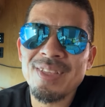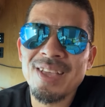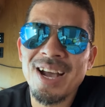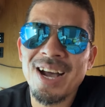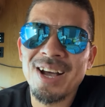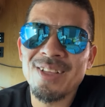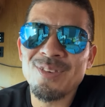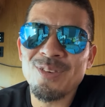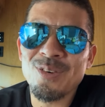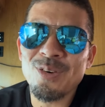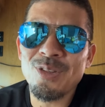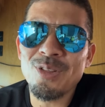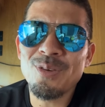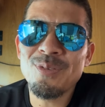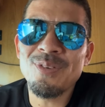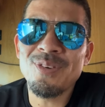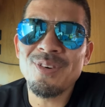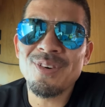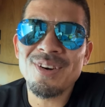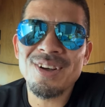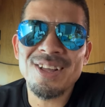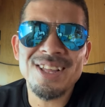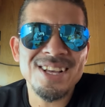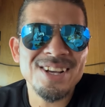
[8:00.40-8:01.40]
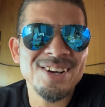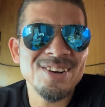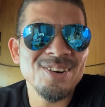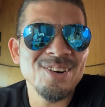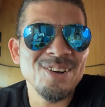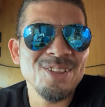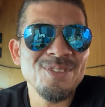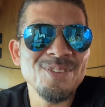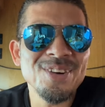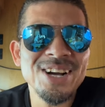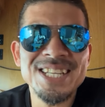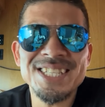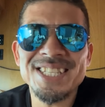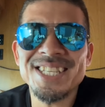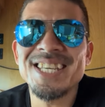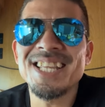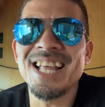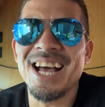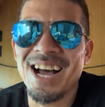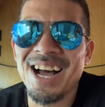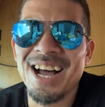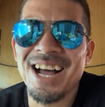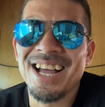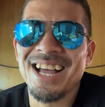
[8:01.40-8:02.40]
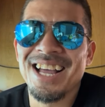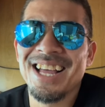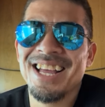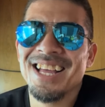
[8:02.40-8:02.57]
あの、子供、子供が好きな